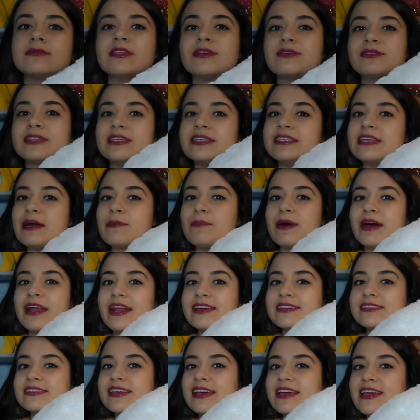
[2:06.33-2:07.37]
Não sei se
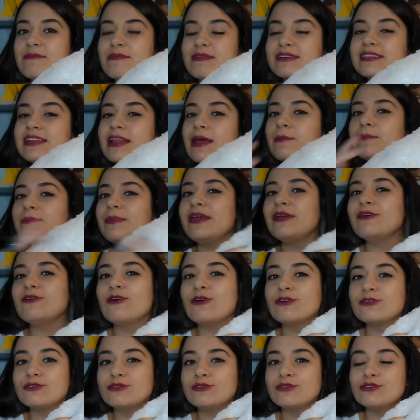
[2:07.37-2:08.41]
aparece aí, mas ele é
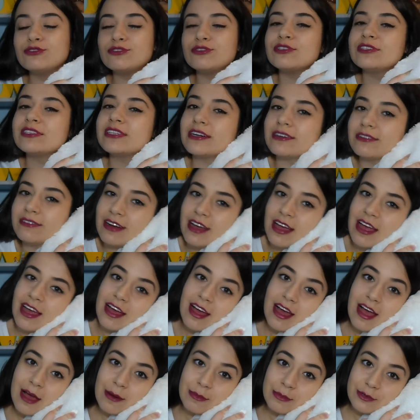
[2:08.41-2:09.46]
bem gorducho, então
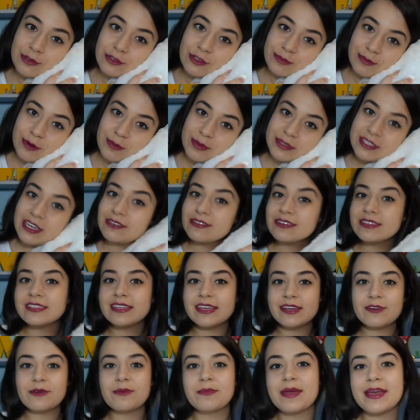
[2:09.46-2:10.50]
é muito bom pra
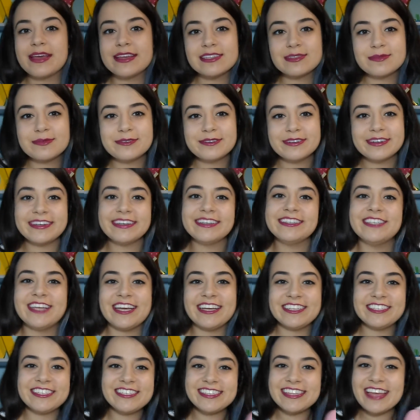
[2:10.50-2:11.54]
travesseiro mesmo. E,
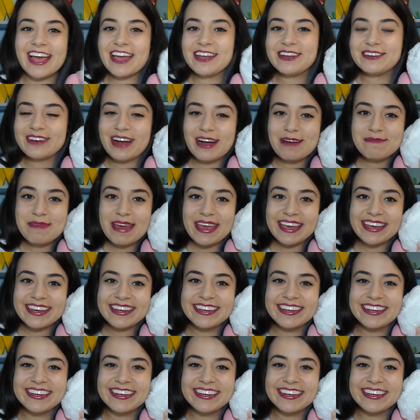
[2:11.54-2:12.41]
gente, sério, amei.